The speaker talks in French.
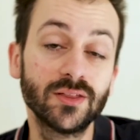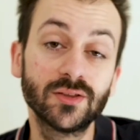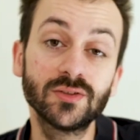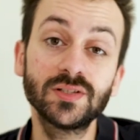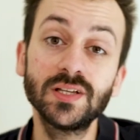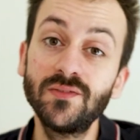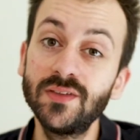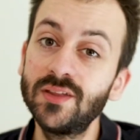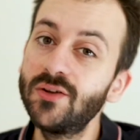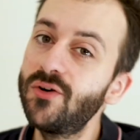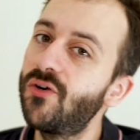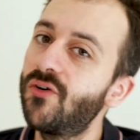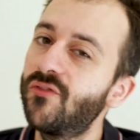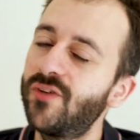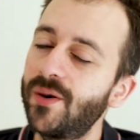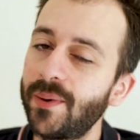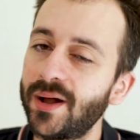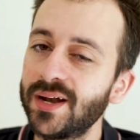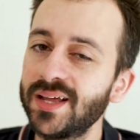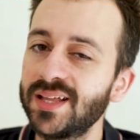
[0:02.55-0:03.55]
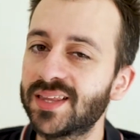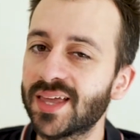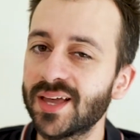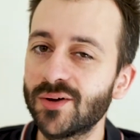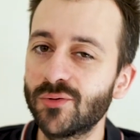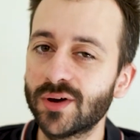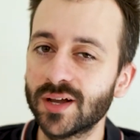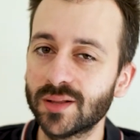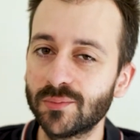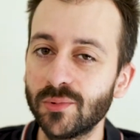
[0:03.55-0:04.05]
Dans cette vidéo, on va parler
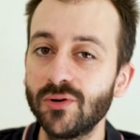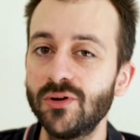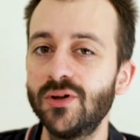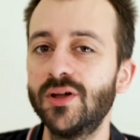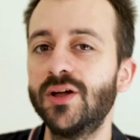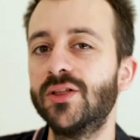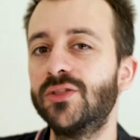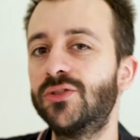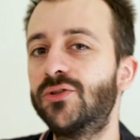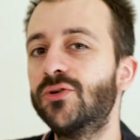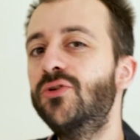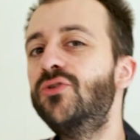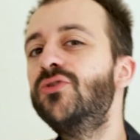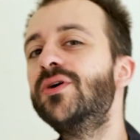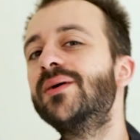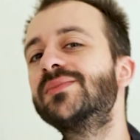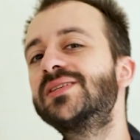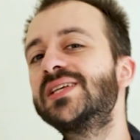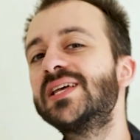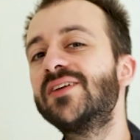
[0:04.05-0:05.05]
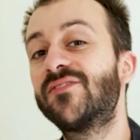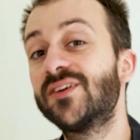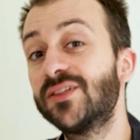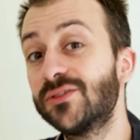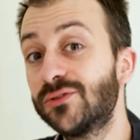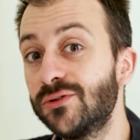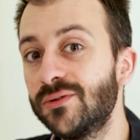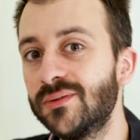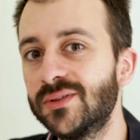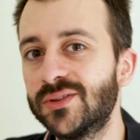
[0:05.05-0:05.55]
très concrètement de l'UMC
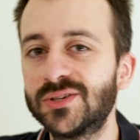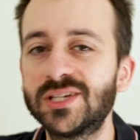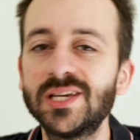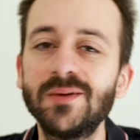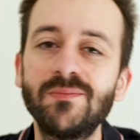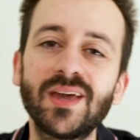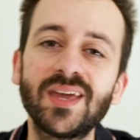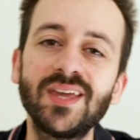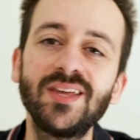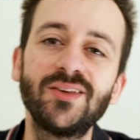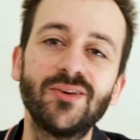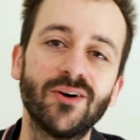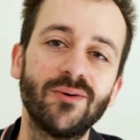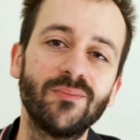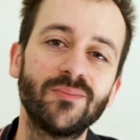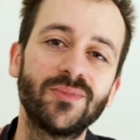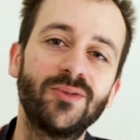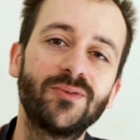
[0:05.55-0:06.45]
22 de chez Behringer.